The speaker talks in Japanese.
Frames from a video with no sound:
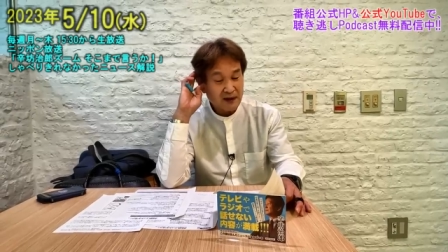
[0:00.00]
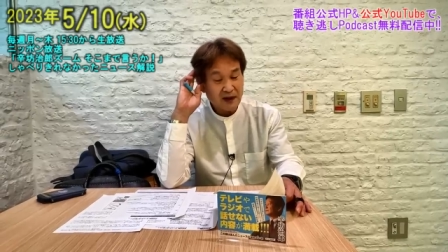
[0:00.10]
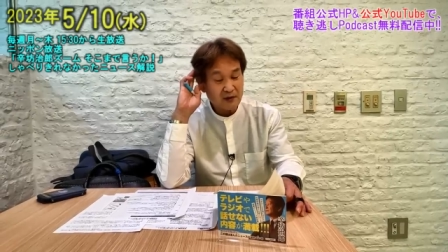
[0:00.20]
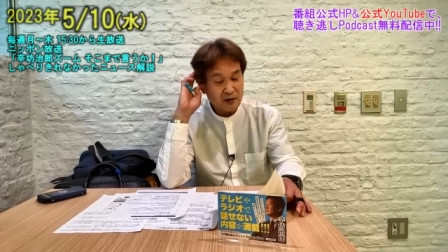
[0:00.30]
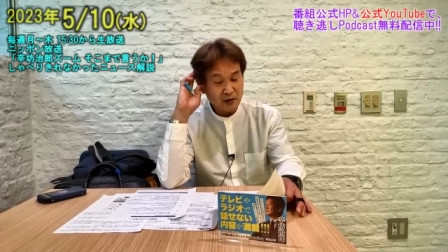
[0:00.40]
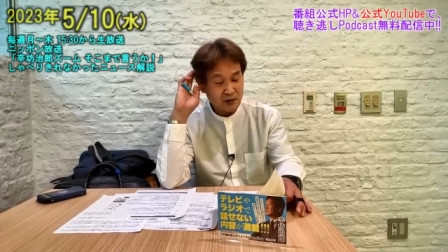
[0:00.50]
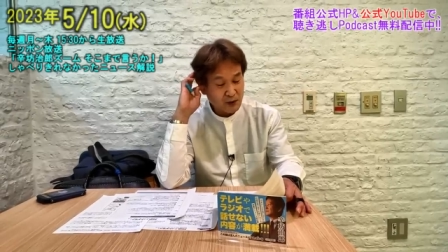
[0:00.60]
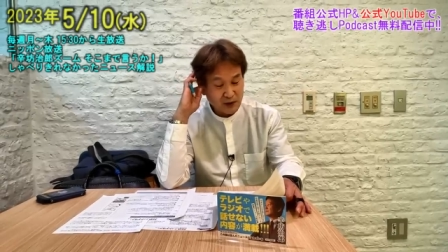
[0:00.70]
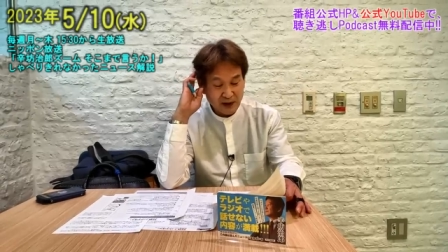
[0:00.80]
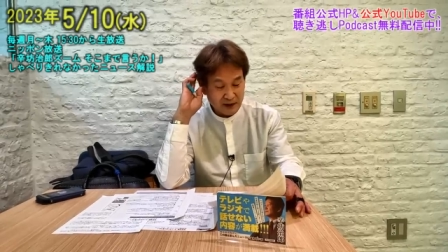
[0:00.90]
だけど、ちょっと
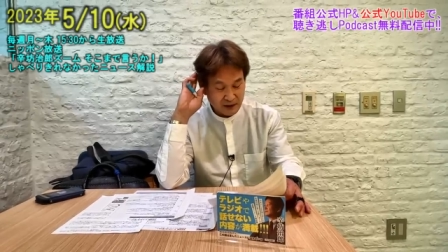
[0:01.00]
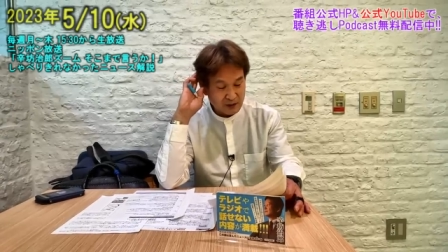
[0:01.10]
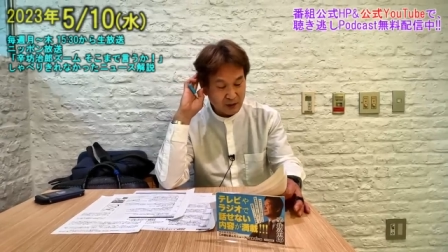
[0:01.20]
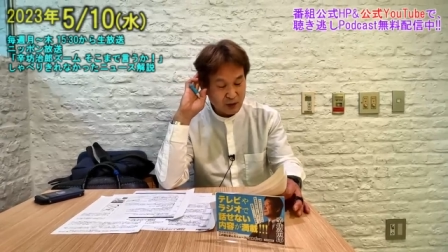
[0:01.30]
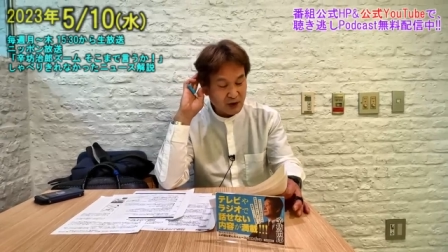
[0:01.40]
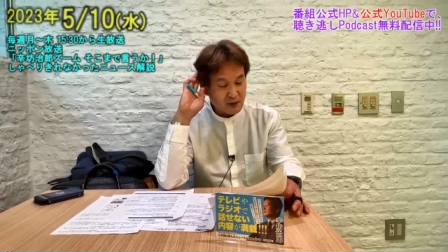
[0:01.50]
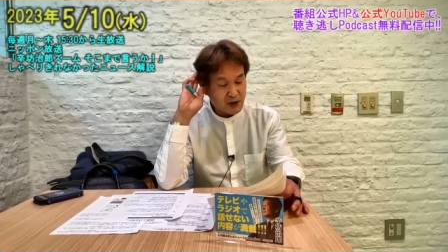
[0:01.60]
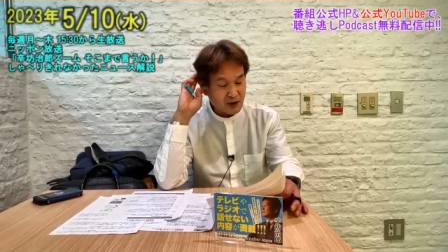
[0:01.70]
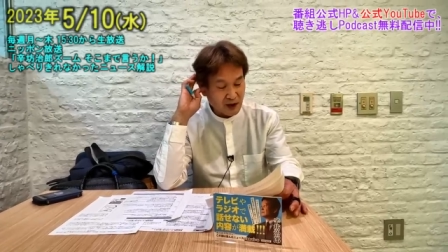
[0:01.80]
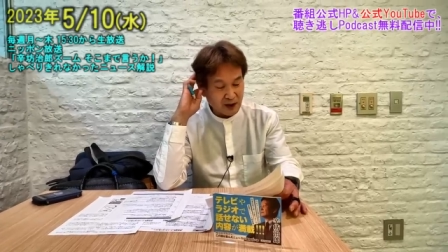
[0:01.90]
問題はずっと統計
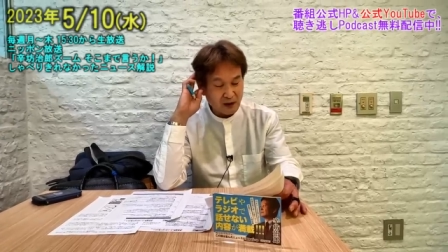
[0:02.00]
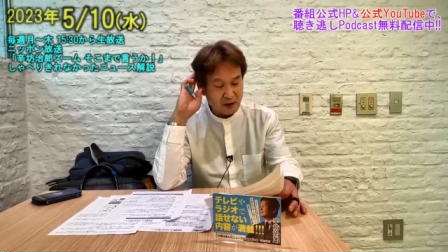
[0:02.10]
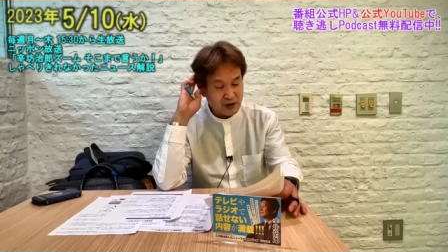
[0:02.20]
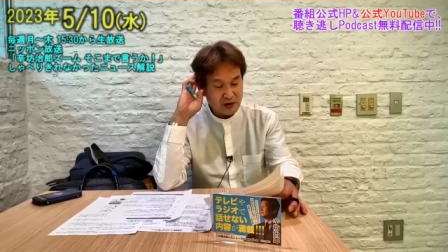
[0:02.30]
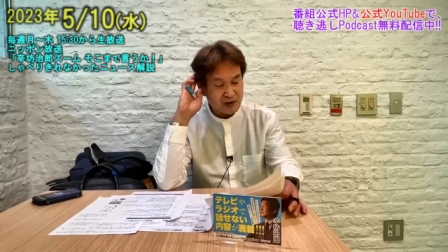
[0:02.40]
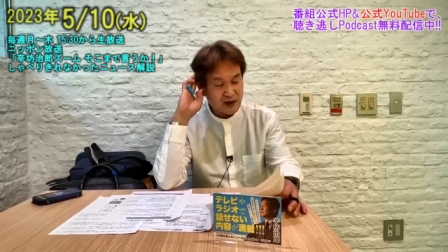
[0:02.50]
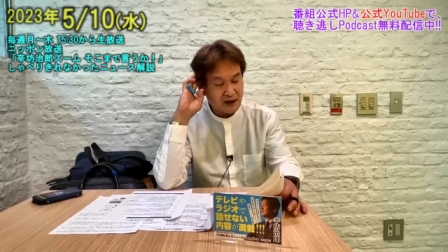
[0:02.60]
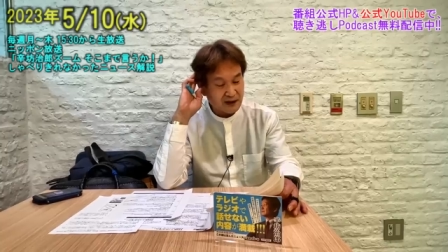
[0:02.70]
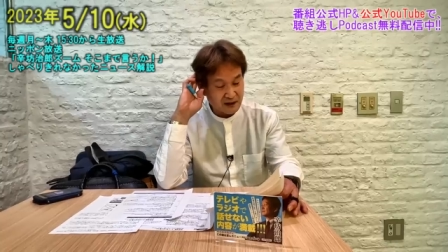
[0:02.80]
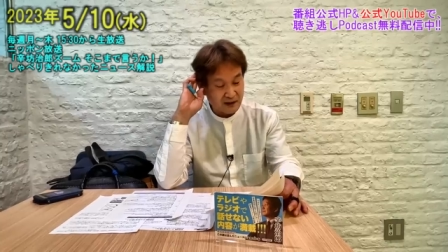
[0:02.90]
見てたら過去にじゅうね
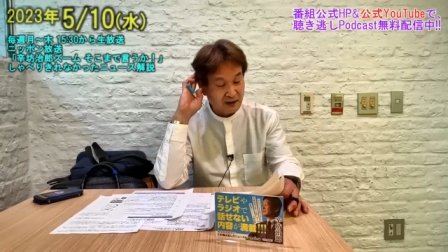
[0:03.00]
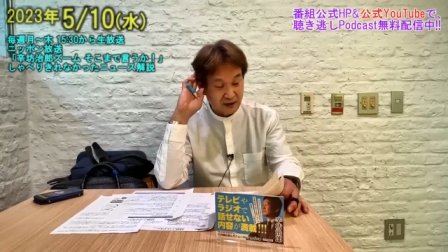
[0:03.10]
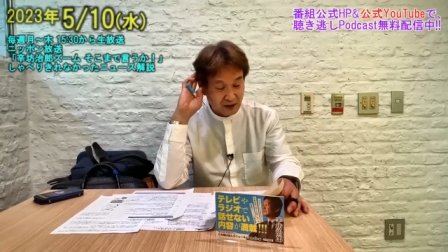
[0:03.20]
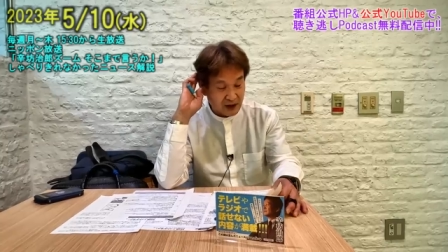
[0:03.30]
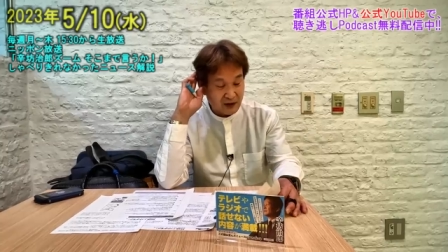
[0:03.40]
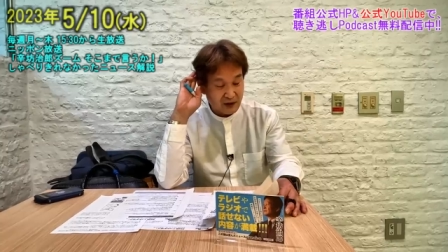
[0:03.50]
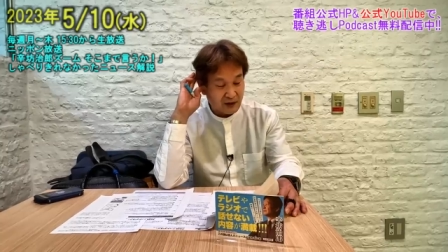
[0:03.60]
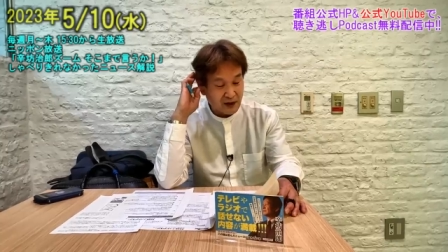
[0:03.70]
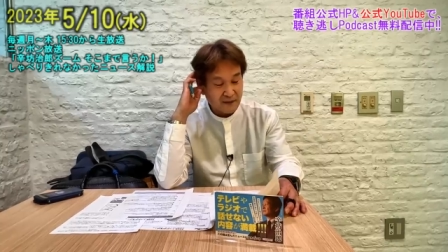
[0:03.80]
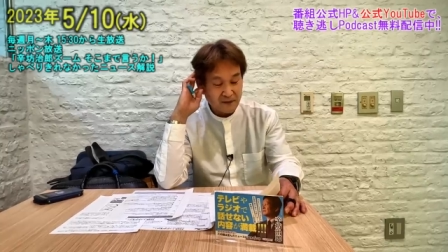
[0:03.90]
んかんすごい
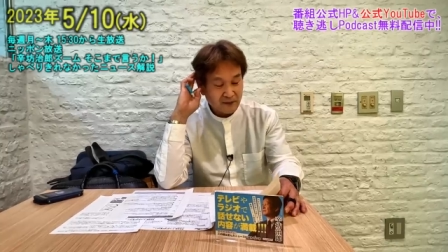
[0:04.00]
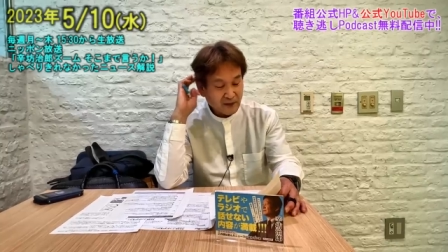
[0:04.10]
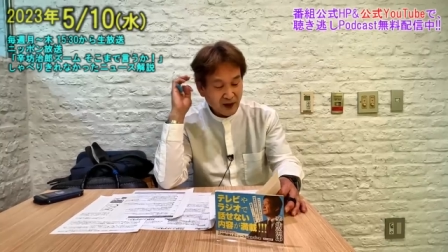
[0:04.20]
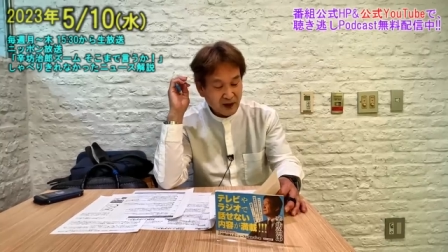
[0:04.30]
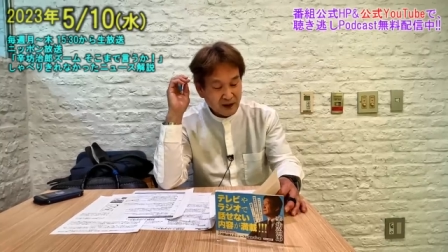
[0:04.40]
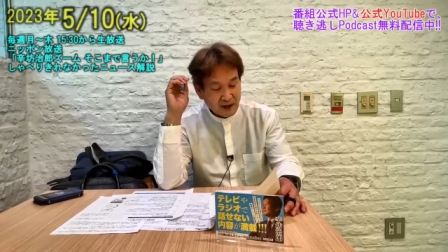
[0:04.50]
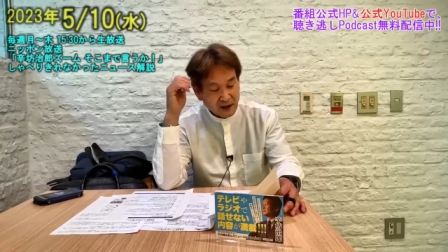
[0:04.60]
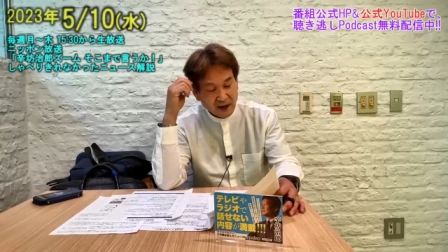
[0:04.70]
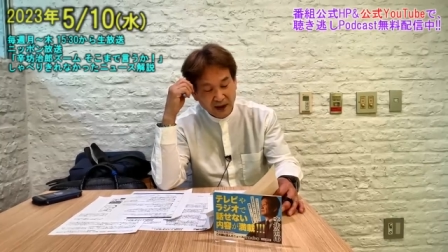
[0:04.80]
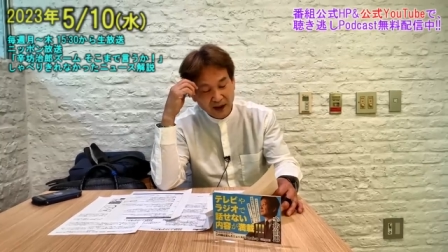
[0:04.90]
勢いで
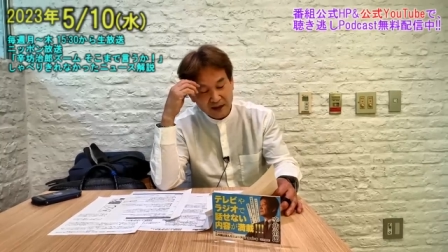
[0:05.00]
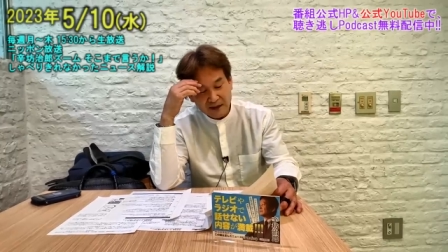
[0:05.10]
犯